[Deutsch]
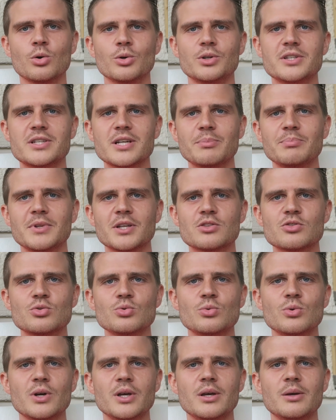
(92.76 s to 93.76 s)
Und ich habe
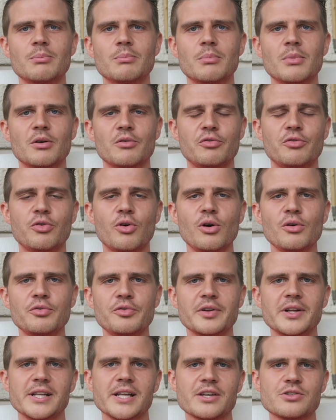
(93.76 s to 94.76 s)
dazu im
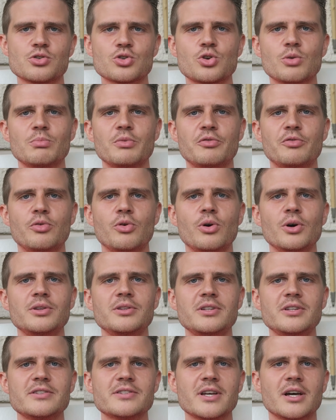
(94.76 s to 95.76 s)
Vorfeld, also schon bevor
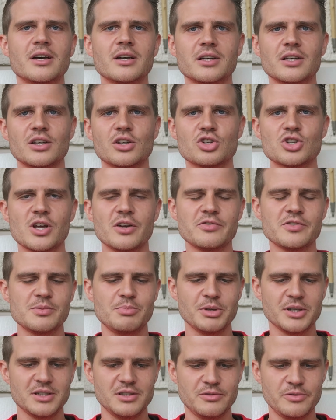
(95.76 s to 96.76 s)
dieser
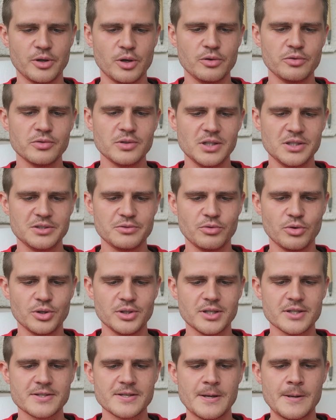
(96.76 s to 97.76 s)
Geschäftsbericht veröffentlicht
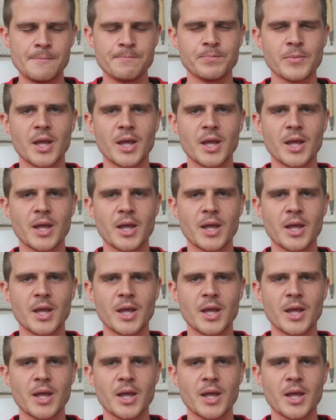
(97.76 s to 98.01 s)
worden ist,